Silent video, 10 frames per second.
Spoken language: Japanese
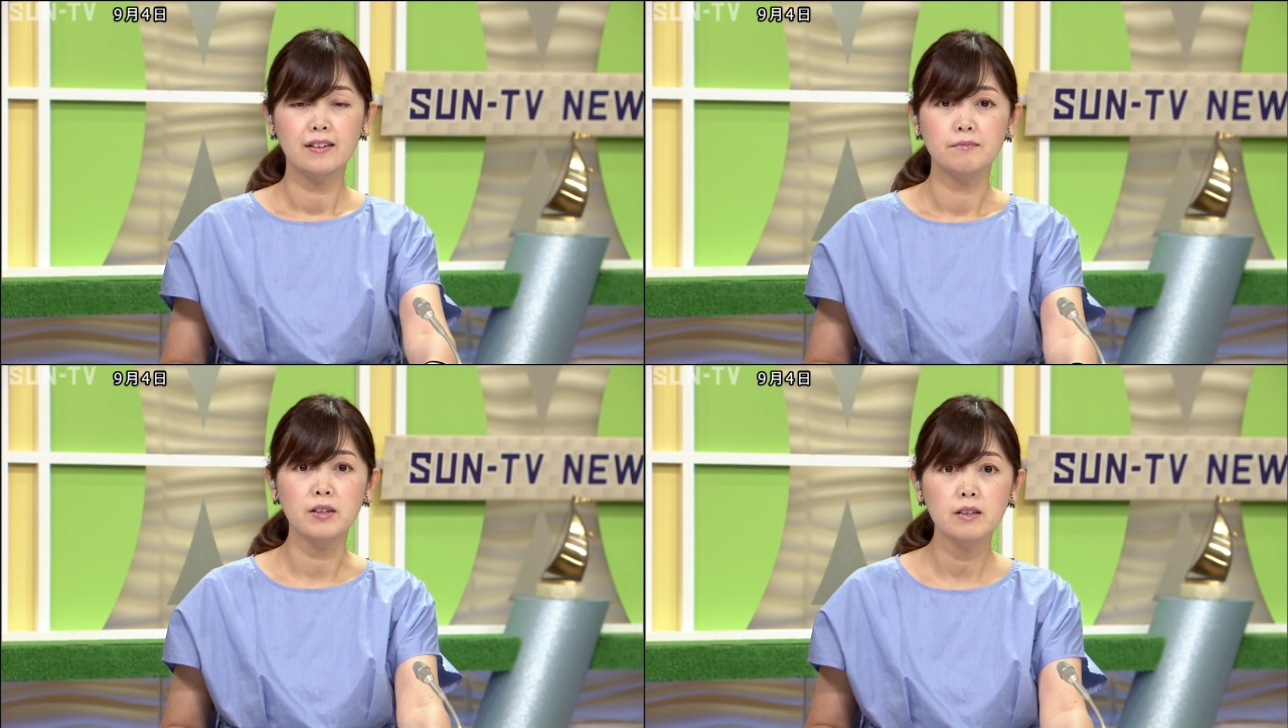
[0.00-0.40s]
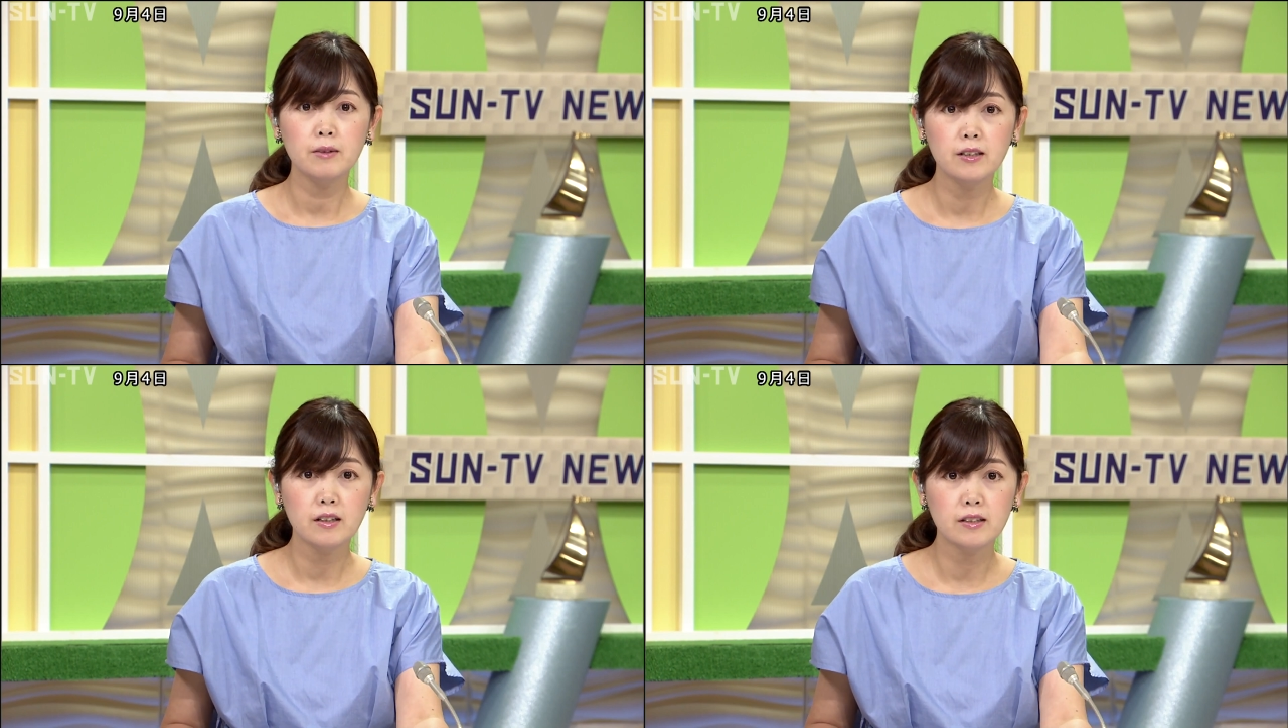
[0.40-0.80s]
まだ
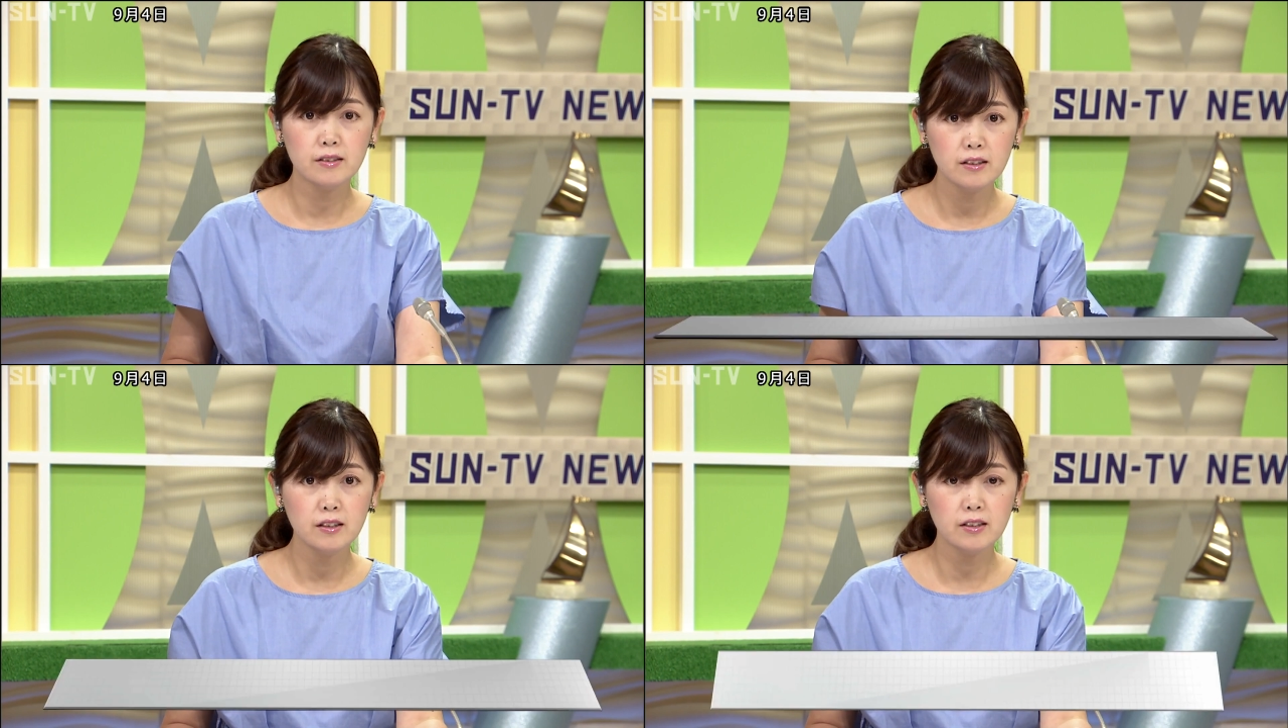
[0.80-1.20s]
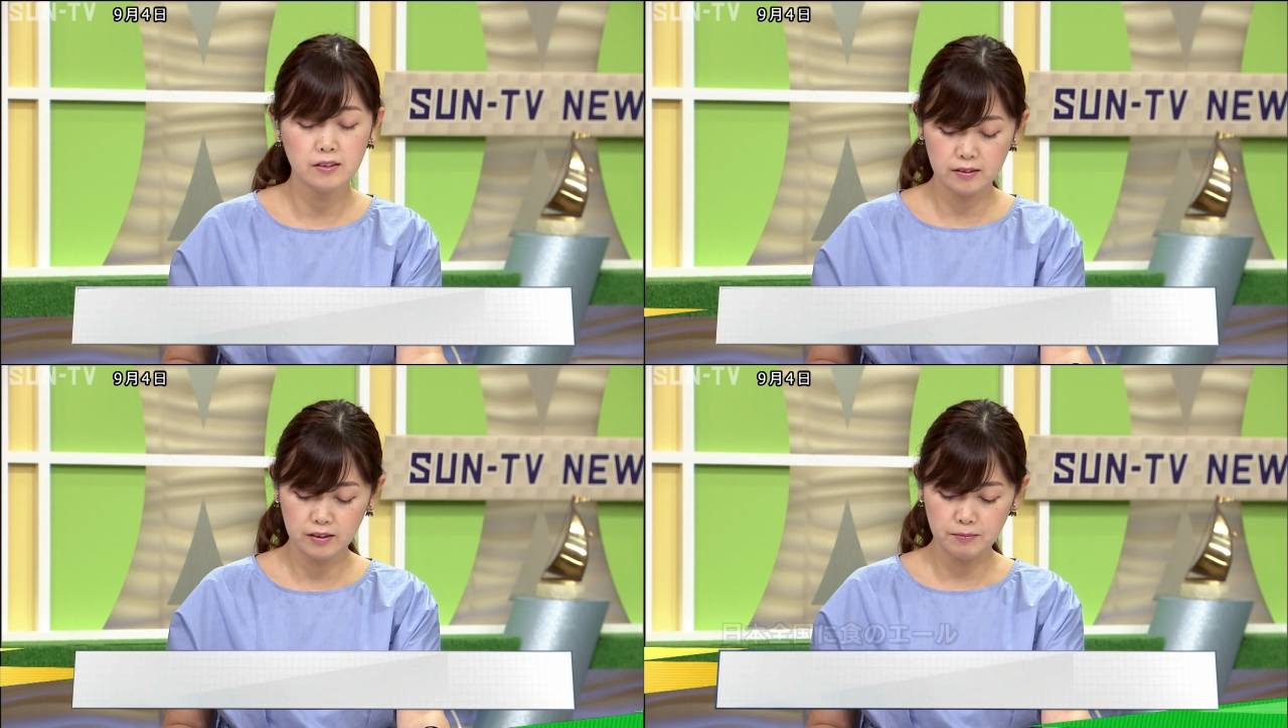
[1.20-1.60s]
まだ暑い日が
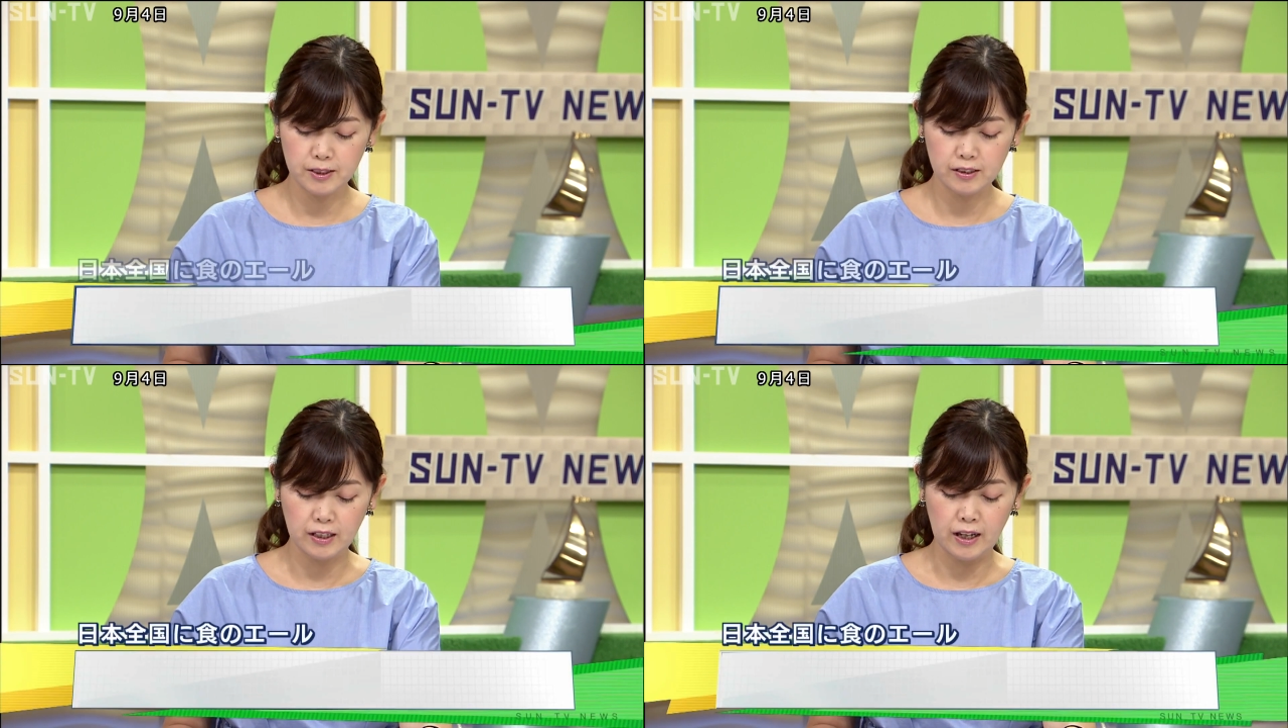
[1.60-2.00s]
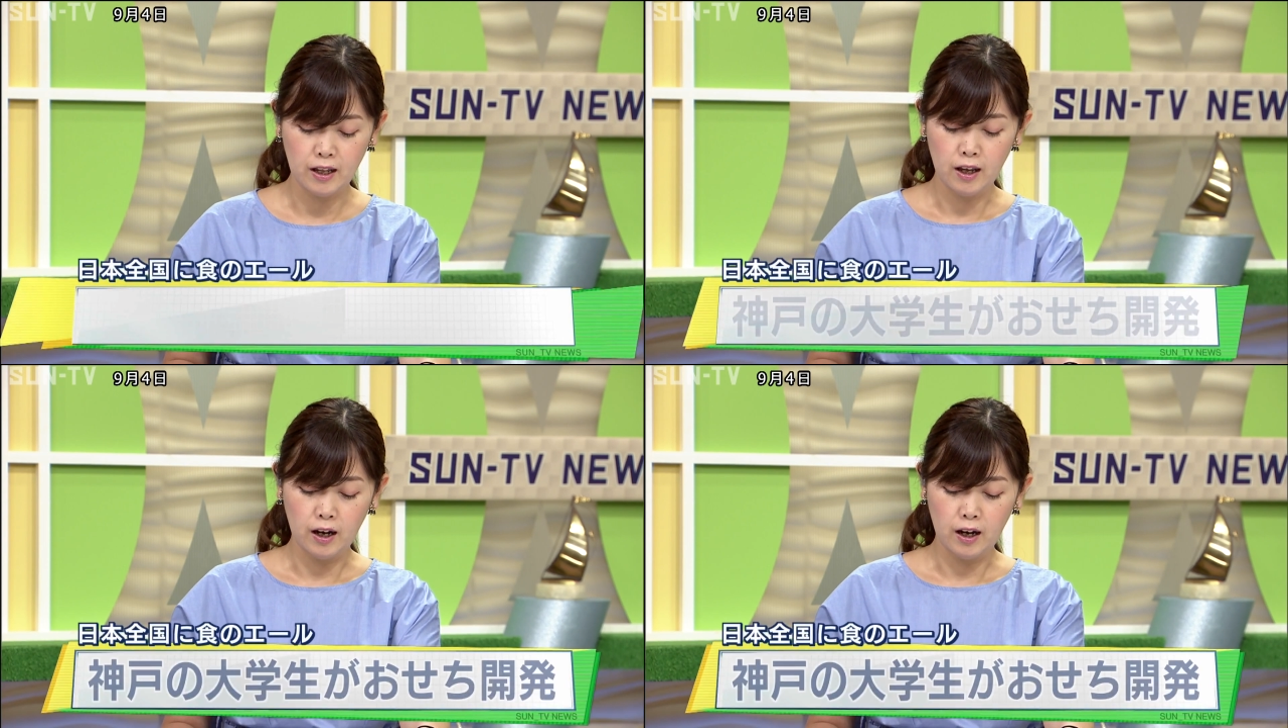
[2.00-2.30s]
続きますが